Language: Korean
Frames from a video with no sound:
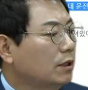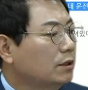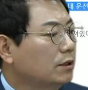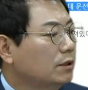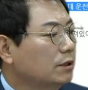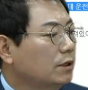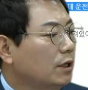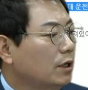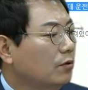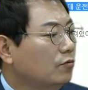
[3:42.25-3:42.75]

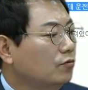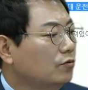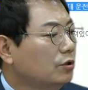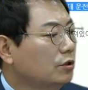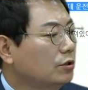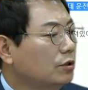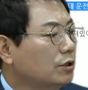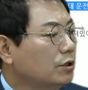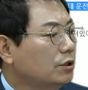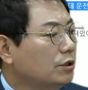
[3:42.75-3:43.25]
같은데
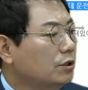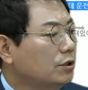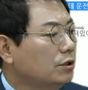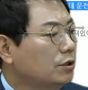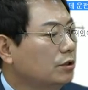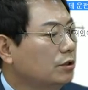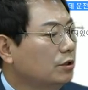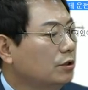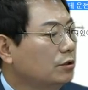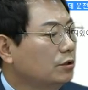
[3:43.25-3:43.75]
운전석이
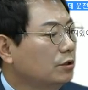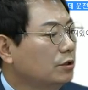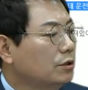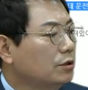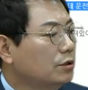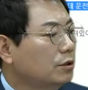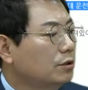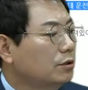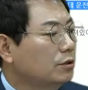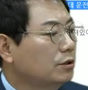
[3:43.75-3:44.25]
찌그러져
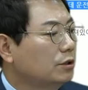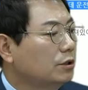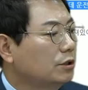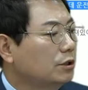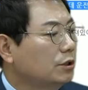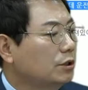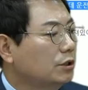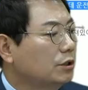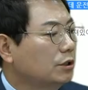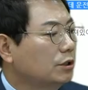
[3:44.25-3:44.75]

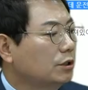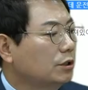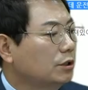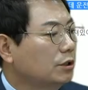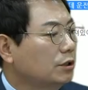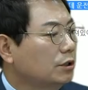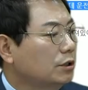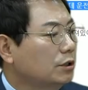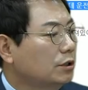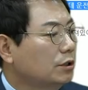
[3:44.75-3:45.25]

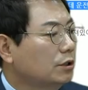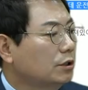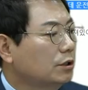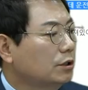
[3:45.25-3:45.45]
있었는지